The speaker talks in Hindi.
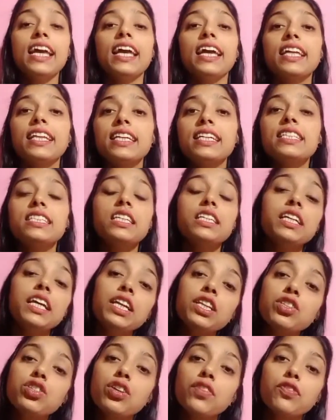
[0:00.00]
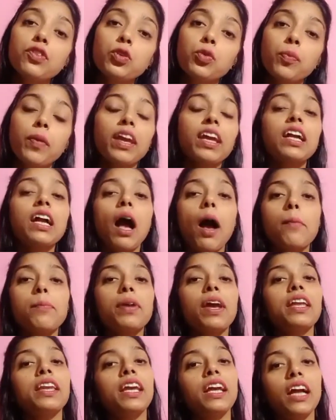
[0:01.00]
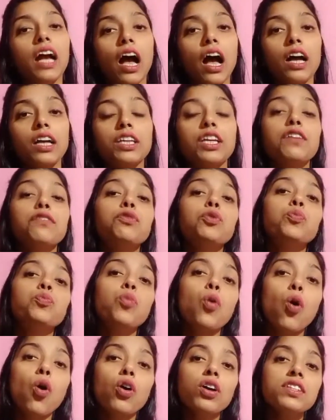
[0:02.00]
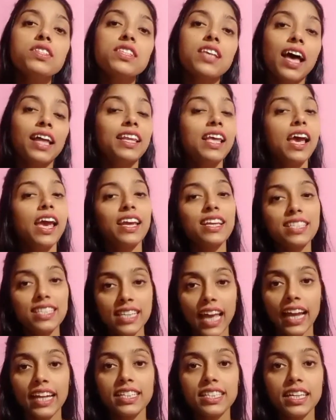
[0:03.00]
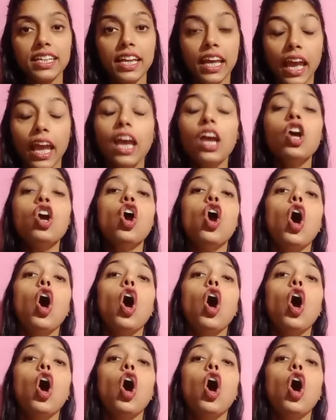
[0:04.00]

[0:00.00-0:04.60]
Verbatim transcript: एक रीसेंट इंटरव्यू में काम्या ने कहा कि वो बहुत ज़्यादा एक्साइटेड हैं